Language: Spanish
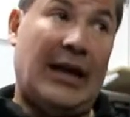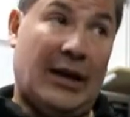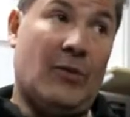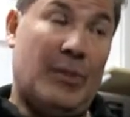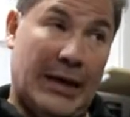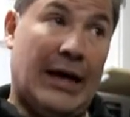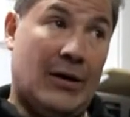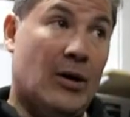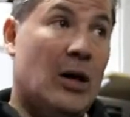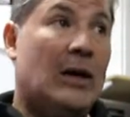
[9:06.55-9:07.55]
Es
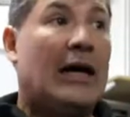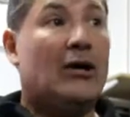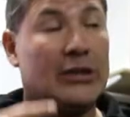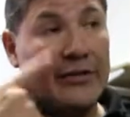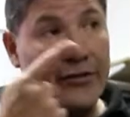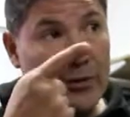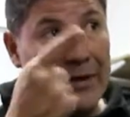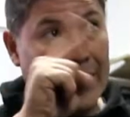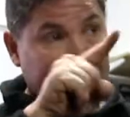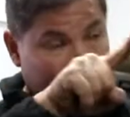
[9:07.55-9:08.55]
complicado. La otra
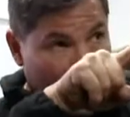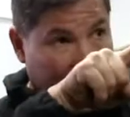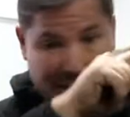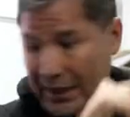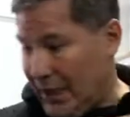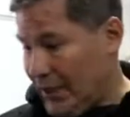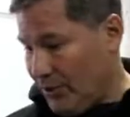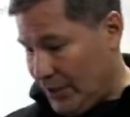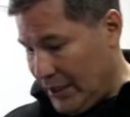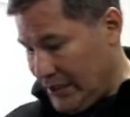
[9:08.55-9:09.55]
forma de hacerlo así es
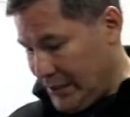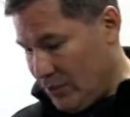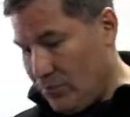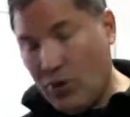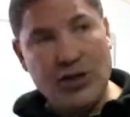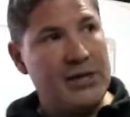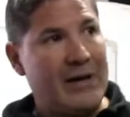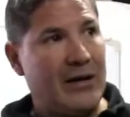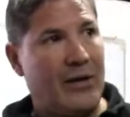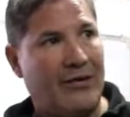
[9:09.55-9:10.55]
que utilizas un bonji
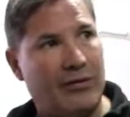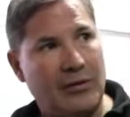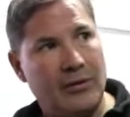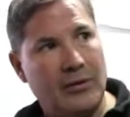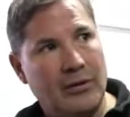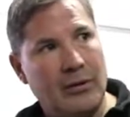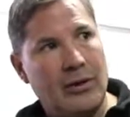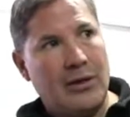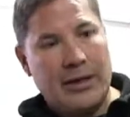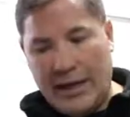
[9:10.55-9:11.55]
más grueso
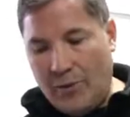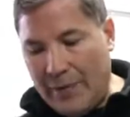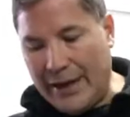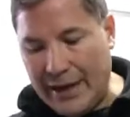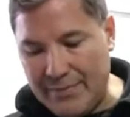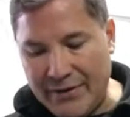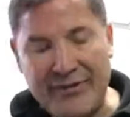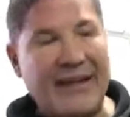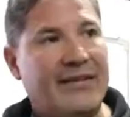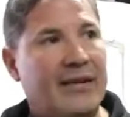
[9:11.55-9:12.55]
que lo pescas
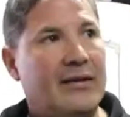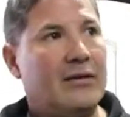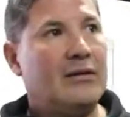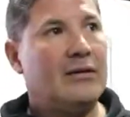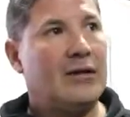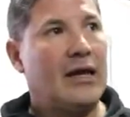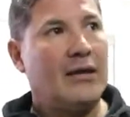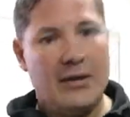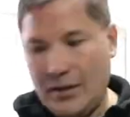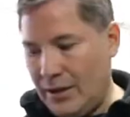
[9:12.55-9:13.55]
más fácil.
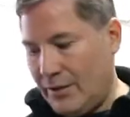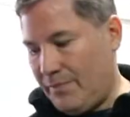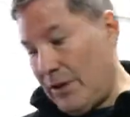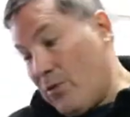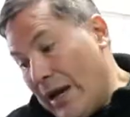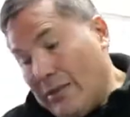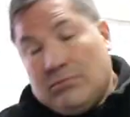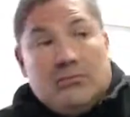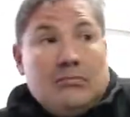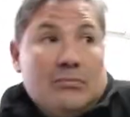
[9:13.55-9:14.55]
¿okay? Pero igual,
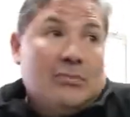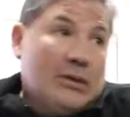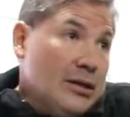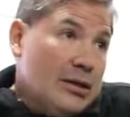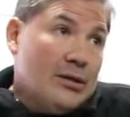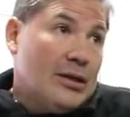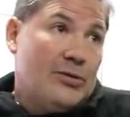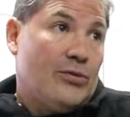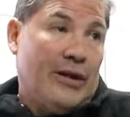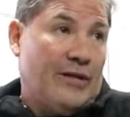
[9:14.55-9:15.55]
eh, es lo
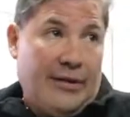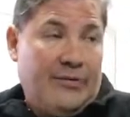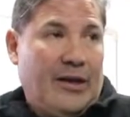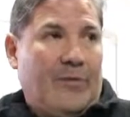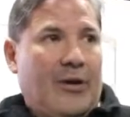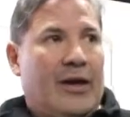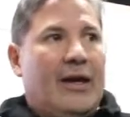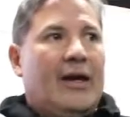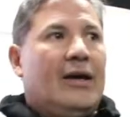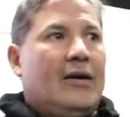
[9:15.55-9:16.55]
que tú dices. O sea, porque
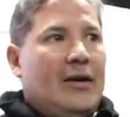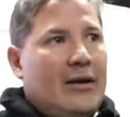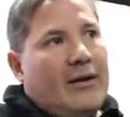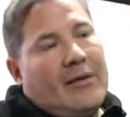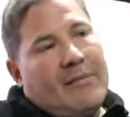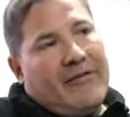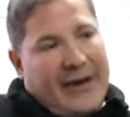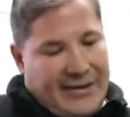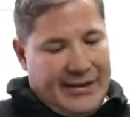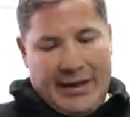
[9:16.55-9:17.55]
eh, es
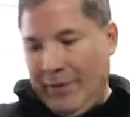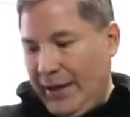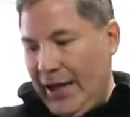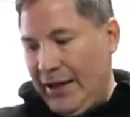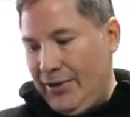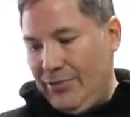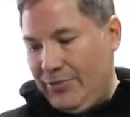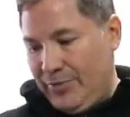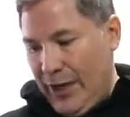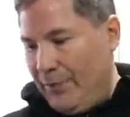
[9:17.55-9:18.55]
más fácil de pescar.
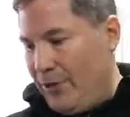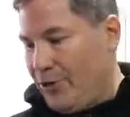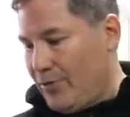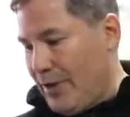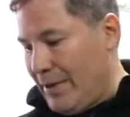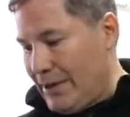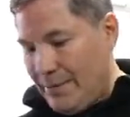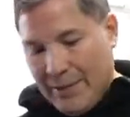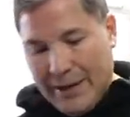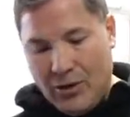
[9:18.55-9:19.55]
Por ejemplo,
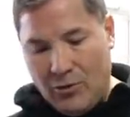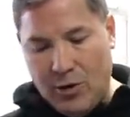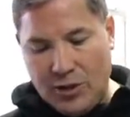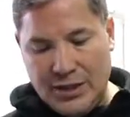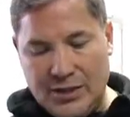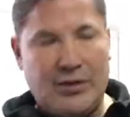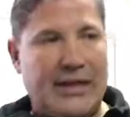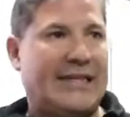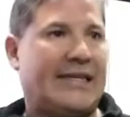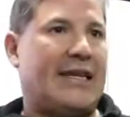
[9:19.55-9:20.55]
normalmente para los bungees se
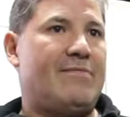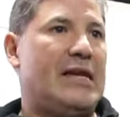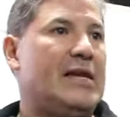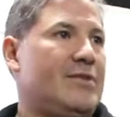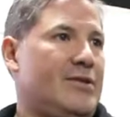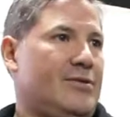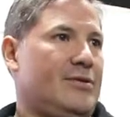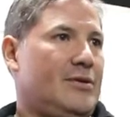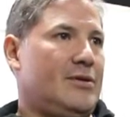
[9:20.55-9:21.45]
utiliza 6 milímetros.